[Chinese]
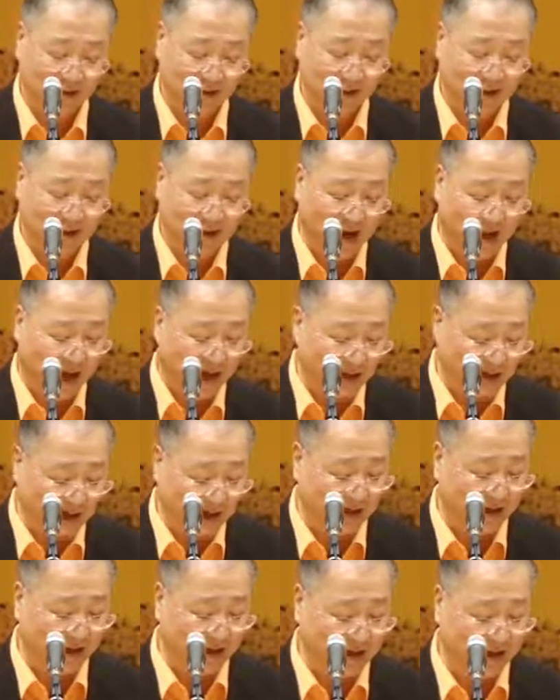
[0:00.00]
感
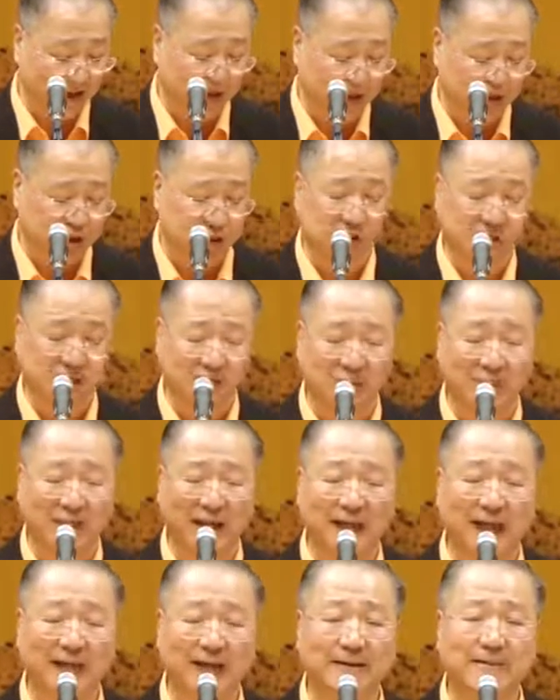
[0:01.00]
恩你的慈
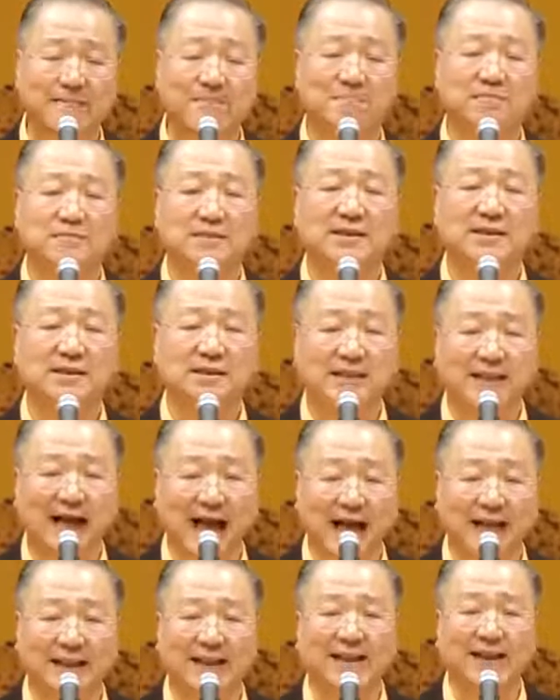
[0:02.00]
悲，
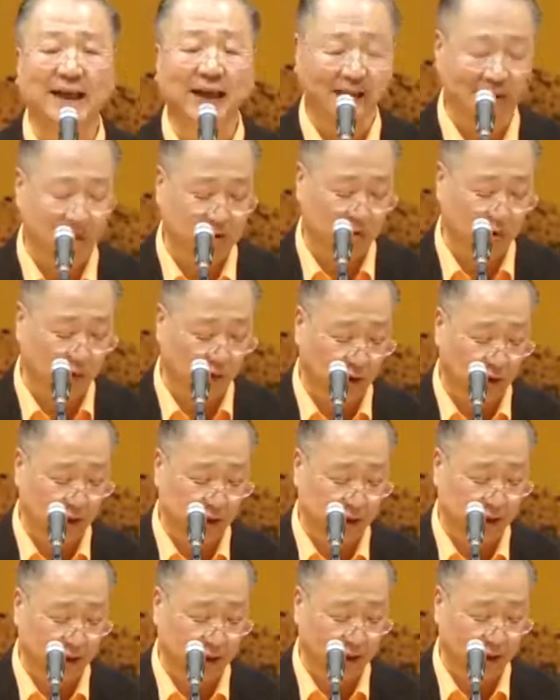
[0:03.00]
三年过
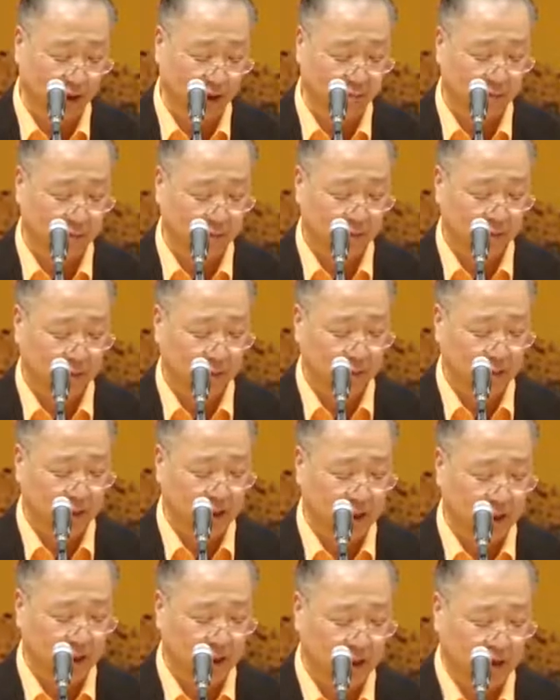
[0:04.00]
去了，
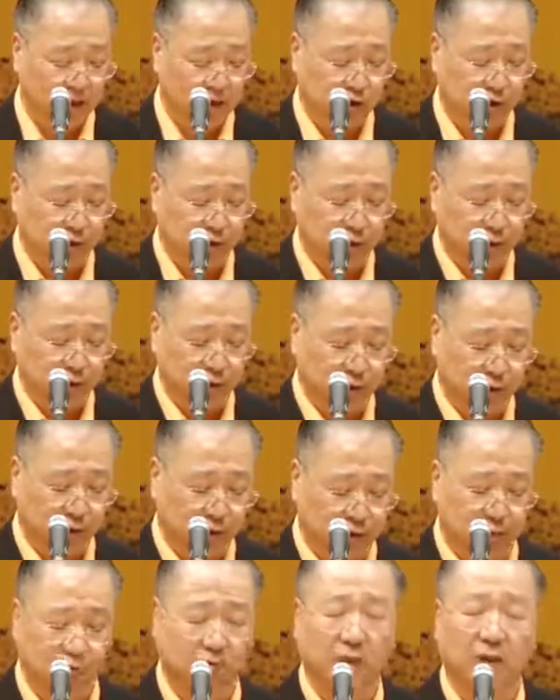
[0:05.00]
你终于
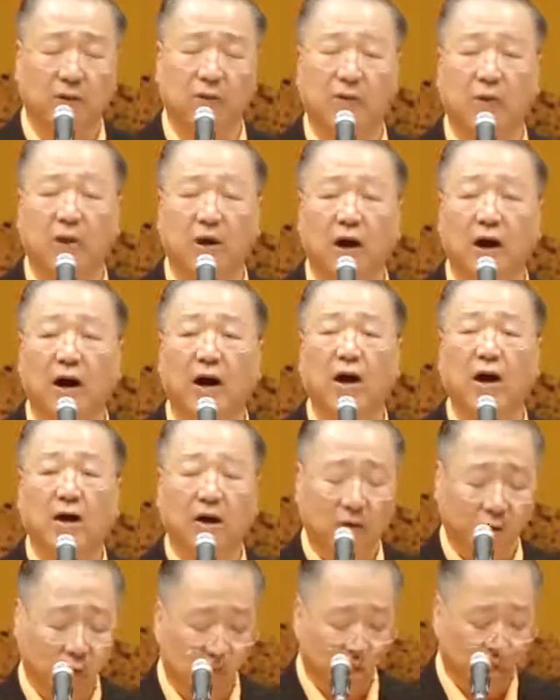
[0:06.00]
度了我。”
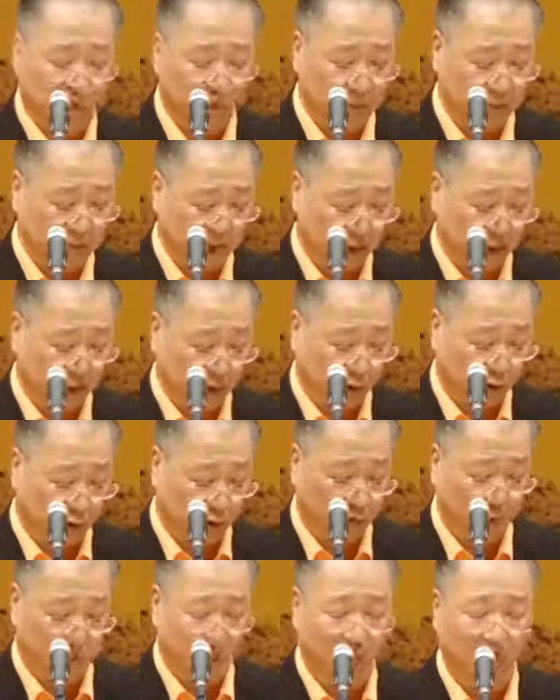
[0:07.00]
阿弥
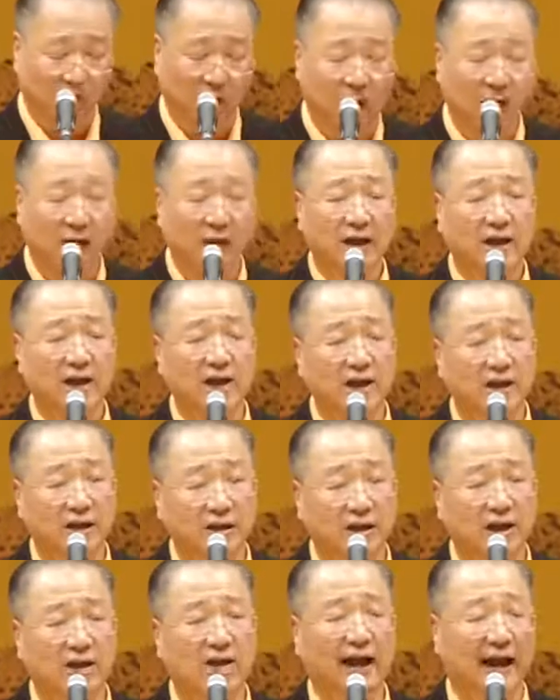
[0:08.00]
陀佛，已
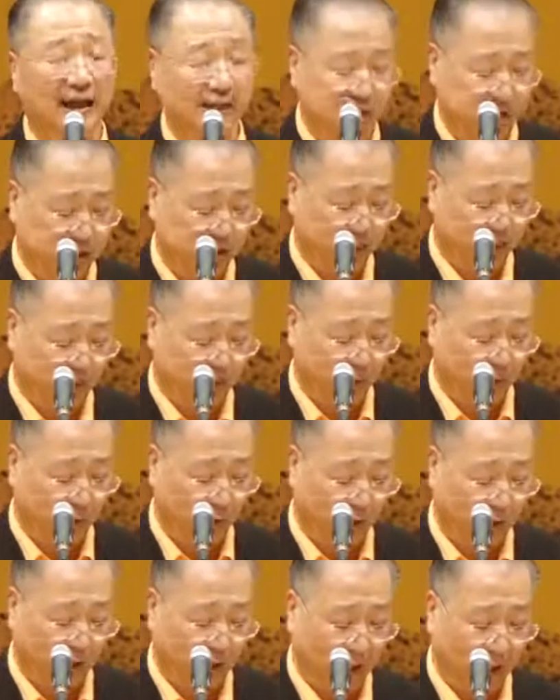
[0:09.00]
经来接
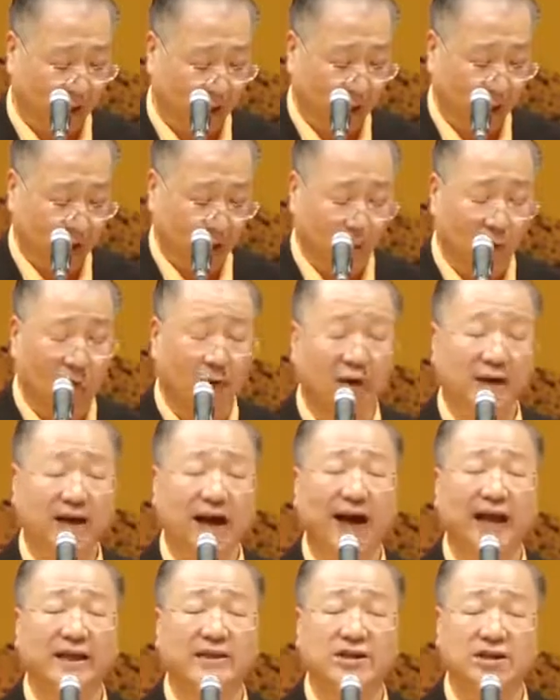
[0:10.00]
我了，我
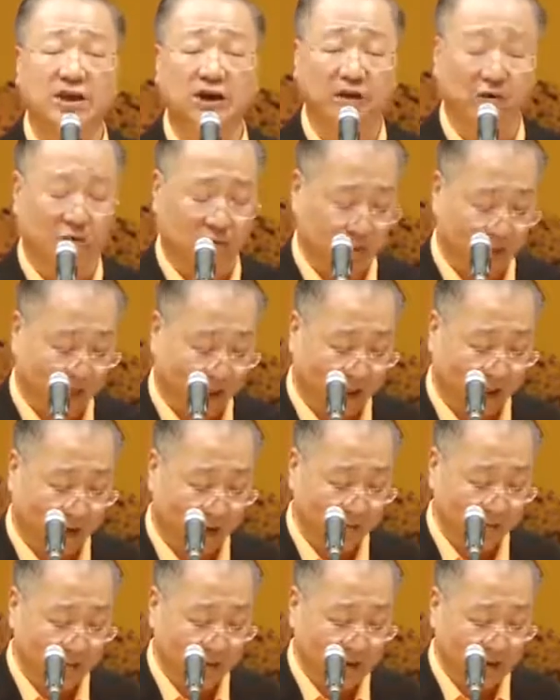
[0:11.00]
该走了。
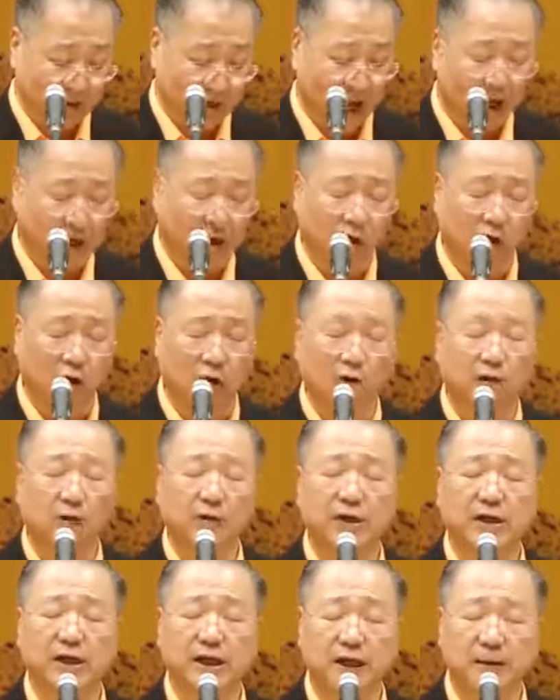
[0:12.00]
然后
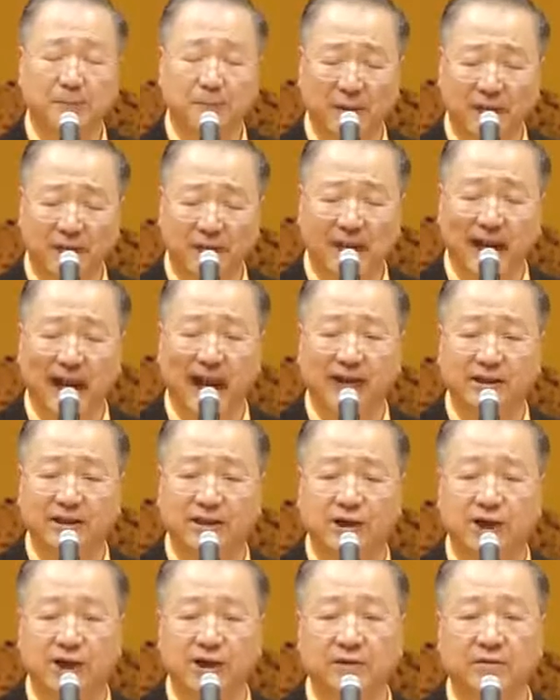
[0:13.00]
一闭眼
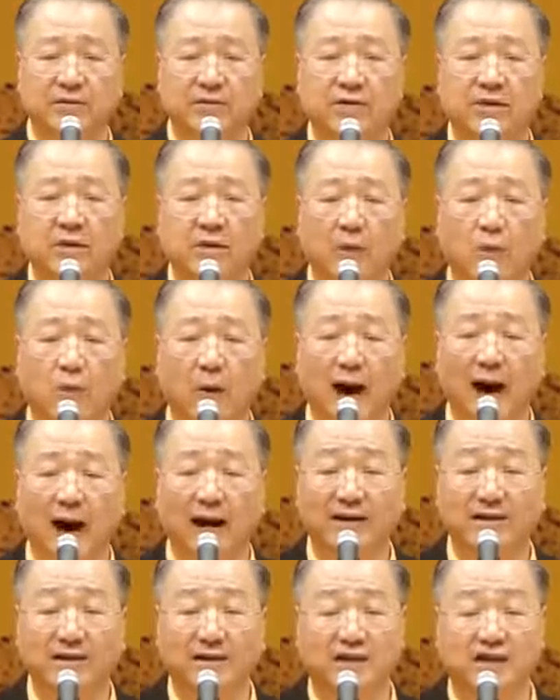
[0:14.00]
睛
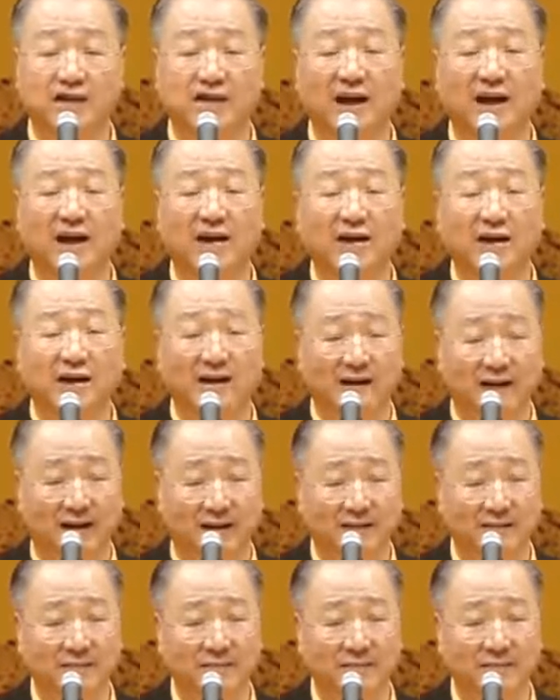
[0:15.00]
往生了。